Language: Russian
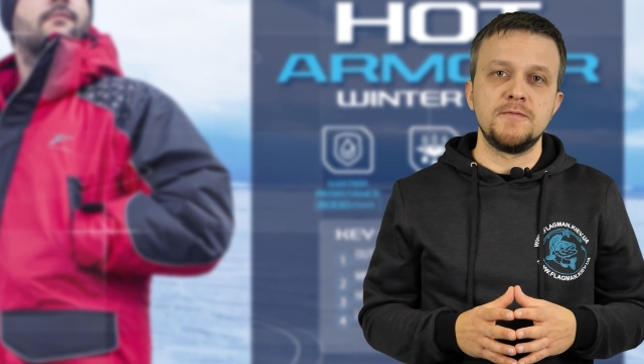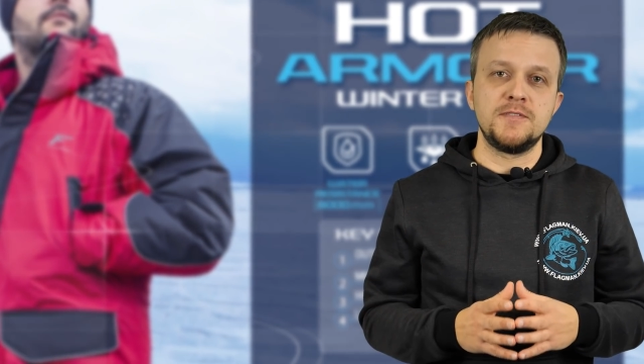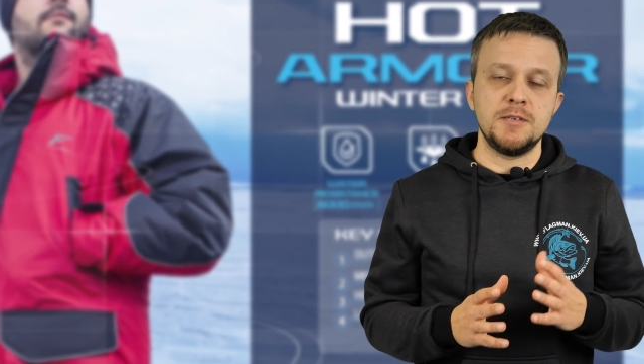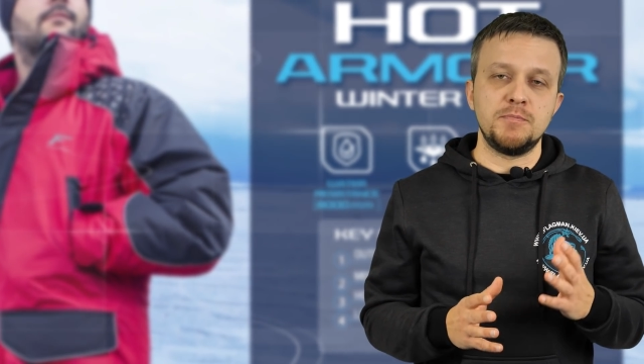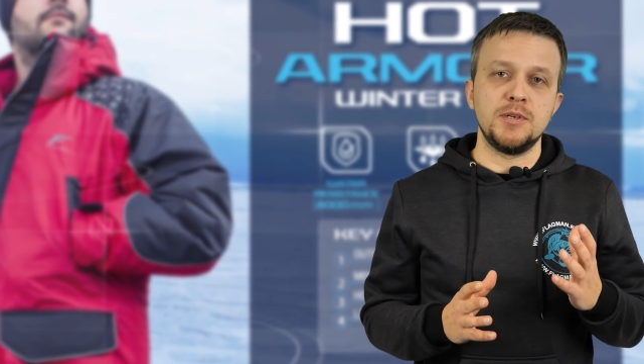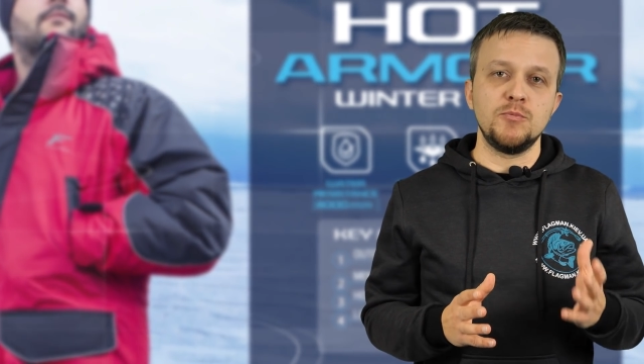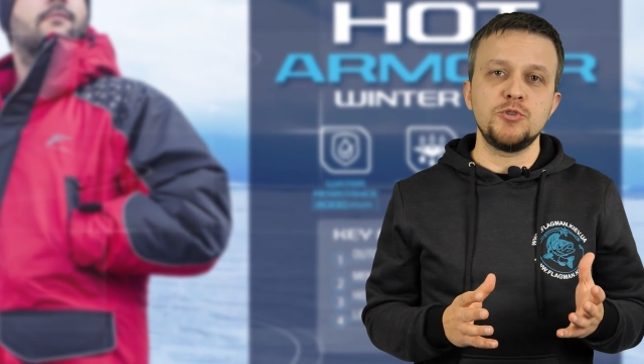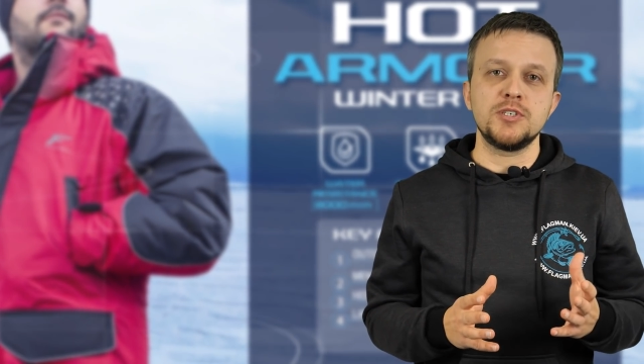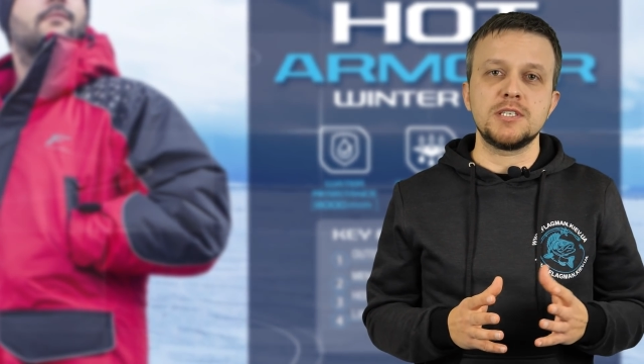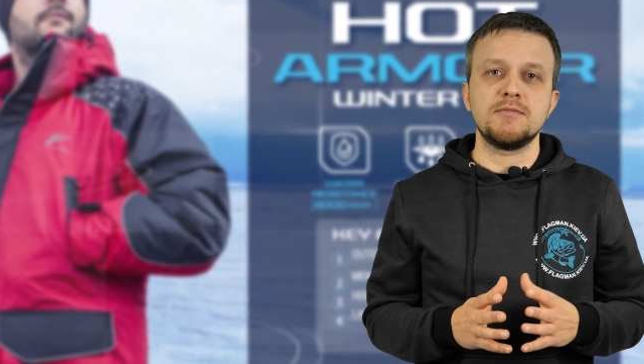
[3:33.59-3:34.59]
все
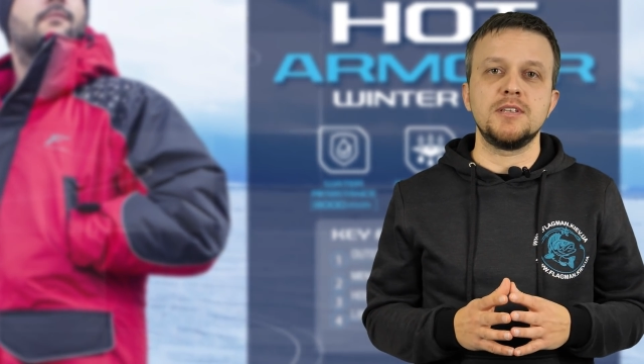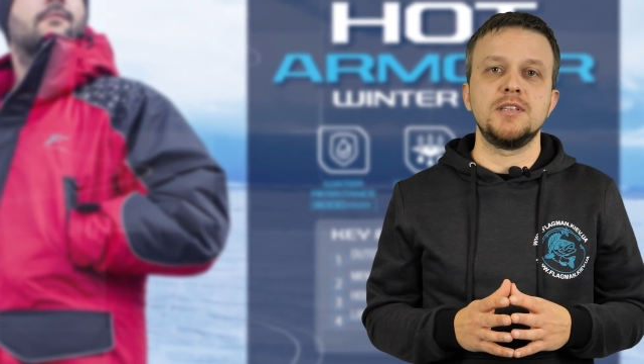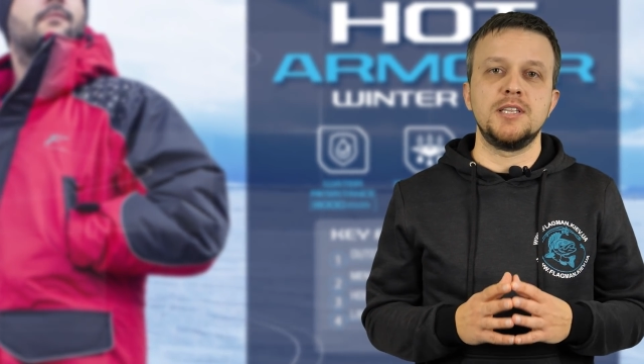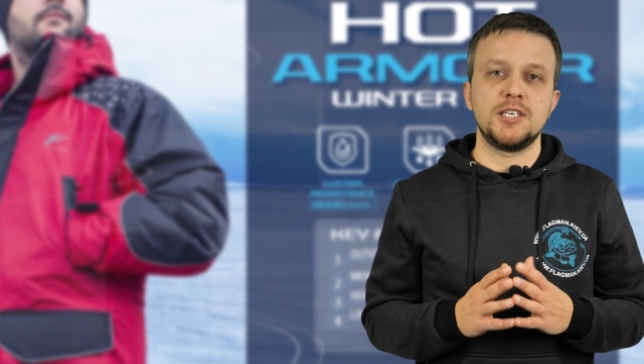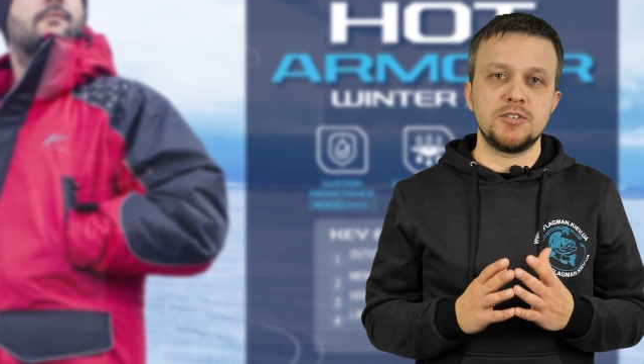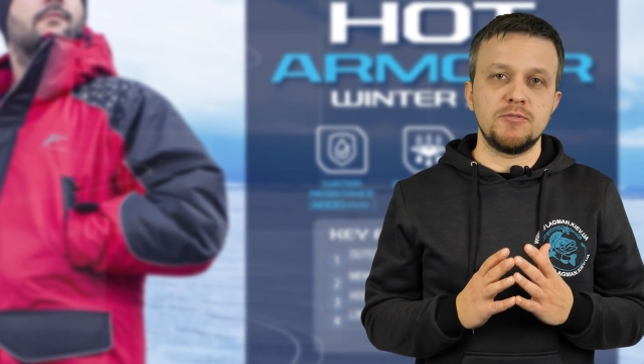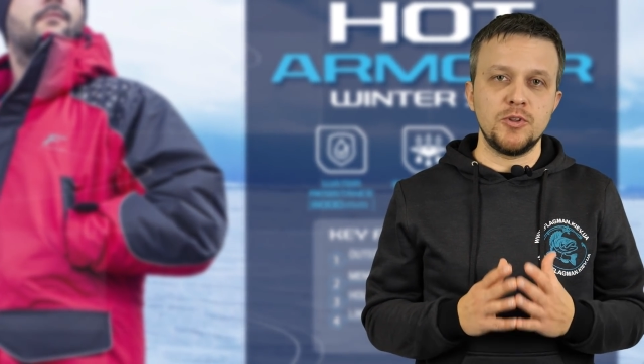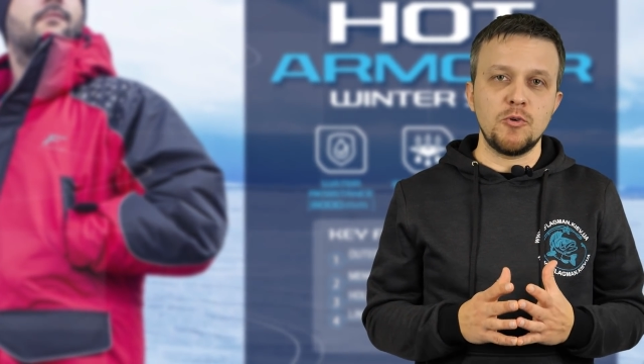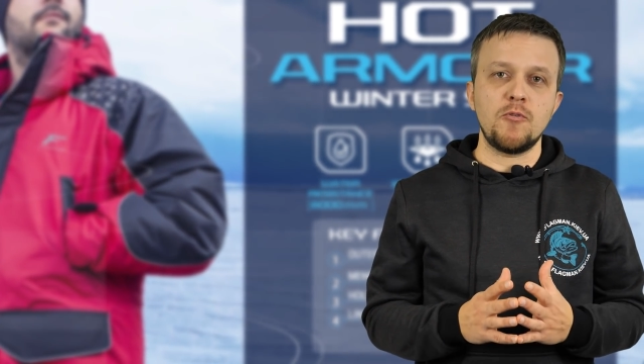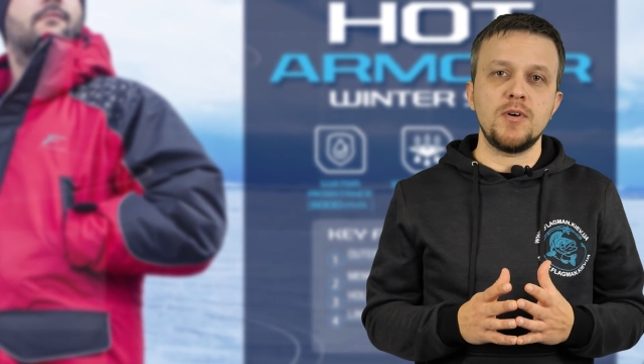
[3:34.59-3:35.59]
преимущества нашего
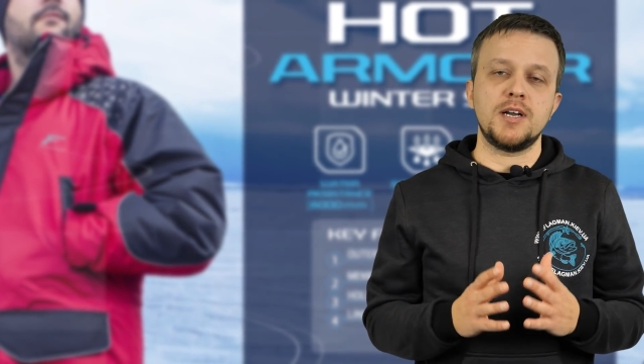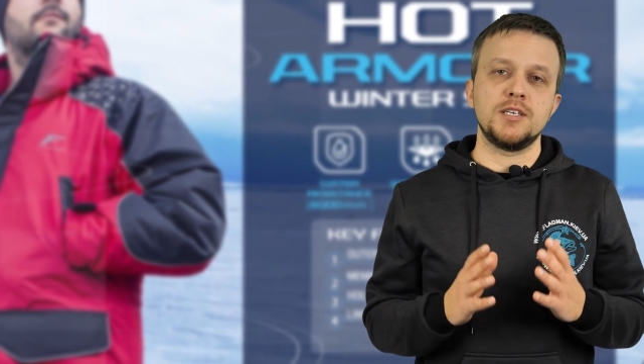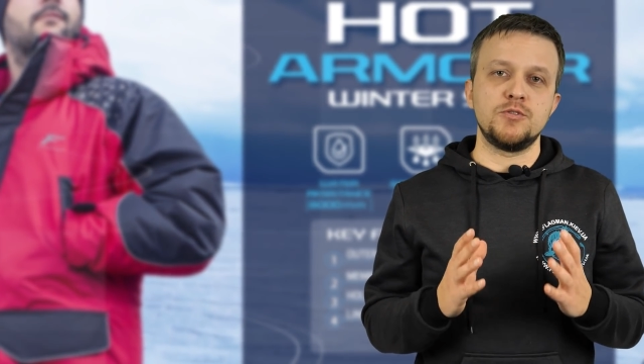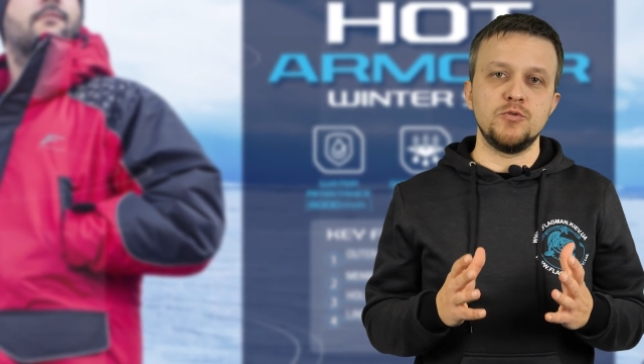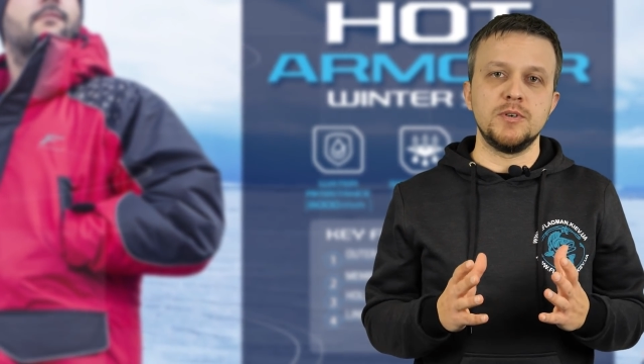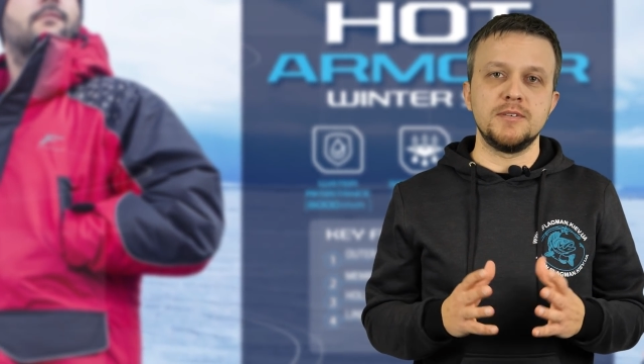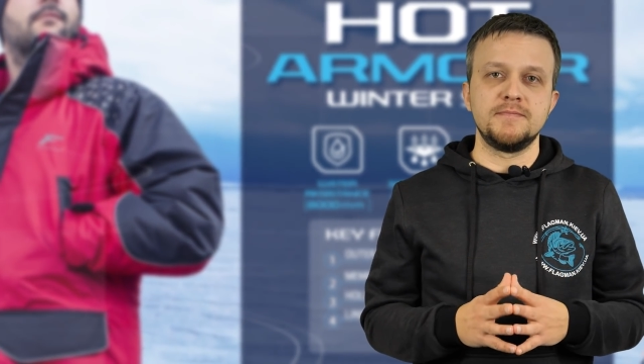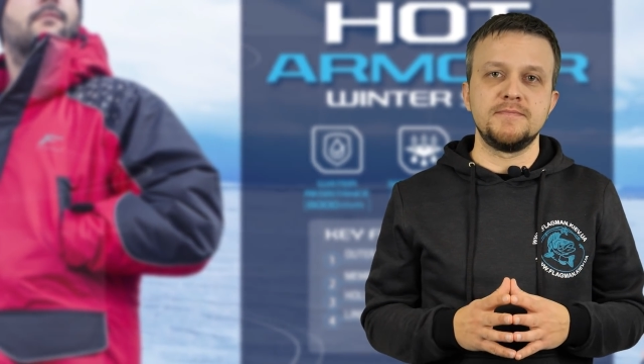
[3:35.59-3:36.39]
нового костюма.